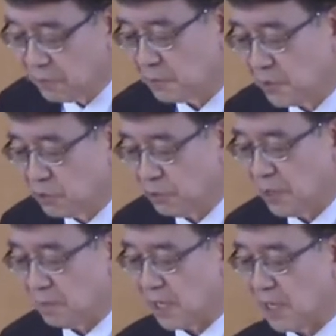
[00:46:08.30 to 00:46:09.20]
不是
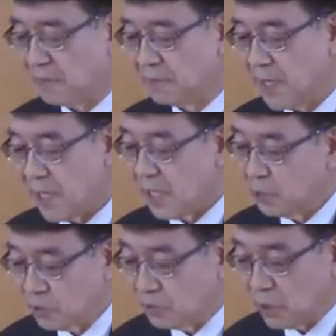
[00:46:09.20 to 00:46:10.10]
因为亚当和
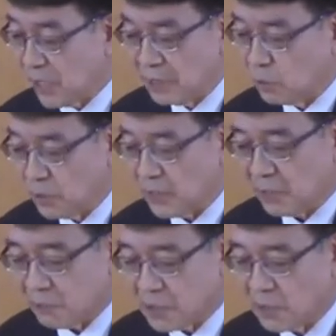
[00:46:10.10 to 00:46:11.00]
夏娃吃了生
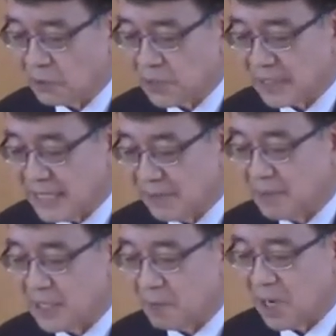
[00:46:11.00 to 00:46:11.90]
命的果汁
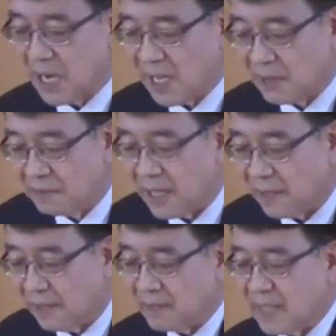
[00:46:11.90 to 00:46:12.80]
而带来他们
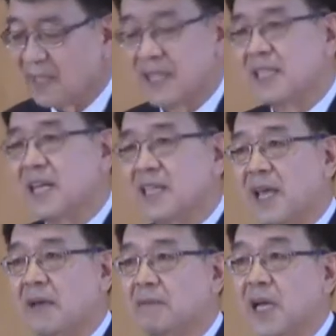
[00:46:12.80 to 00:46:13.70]
本来没
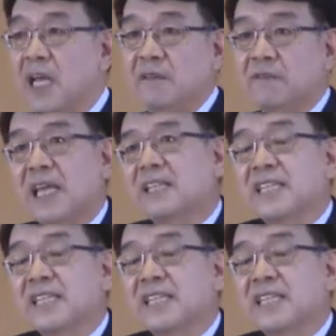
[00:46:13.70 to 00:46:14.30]
有的生命，